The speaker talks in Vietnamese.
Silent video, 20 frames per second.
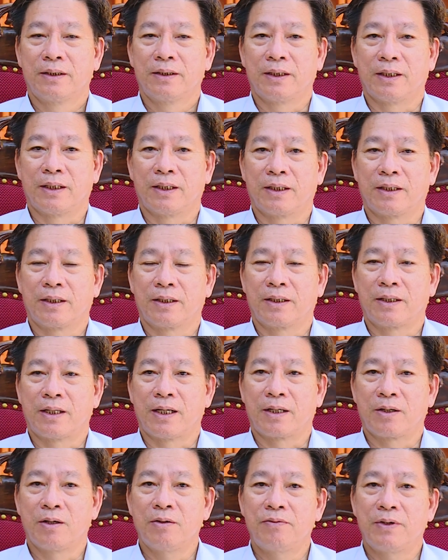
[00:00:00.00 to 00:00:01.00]
sẽ
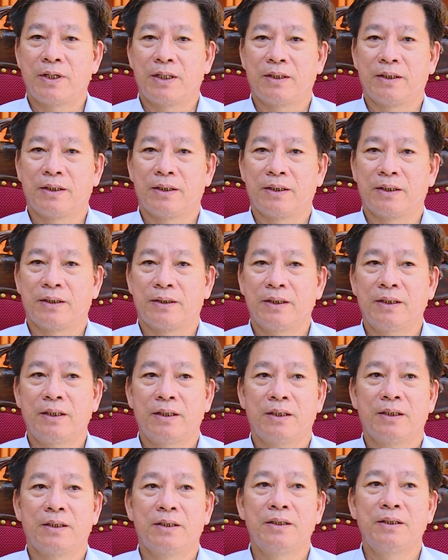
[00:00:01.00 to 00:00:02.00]
đã góp phần rất là
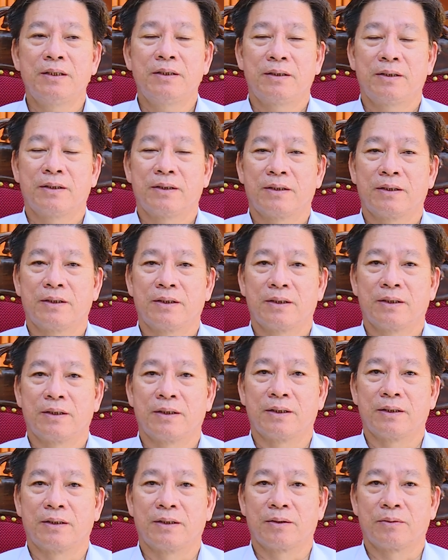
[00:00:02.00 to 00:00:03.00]
lớn,
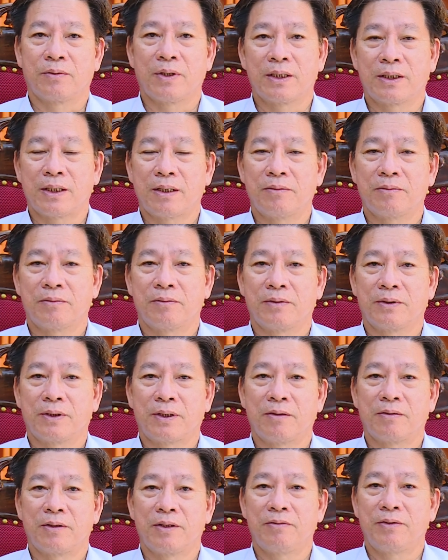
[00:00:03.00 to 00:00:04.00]
quan trọng
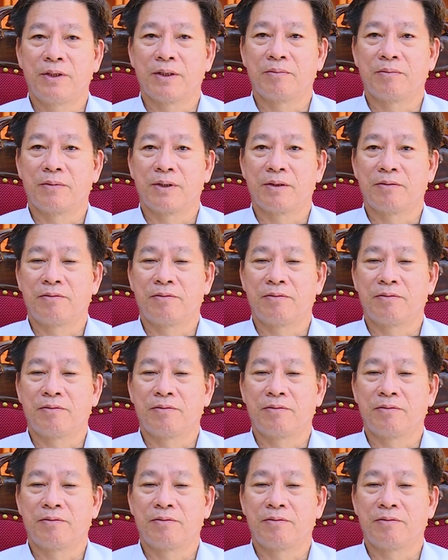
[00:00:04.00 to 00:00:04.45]
trong cái việc mà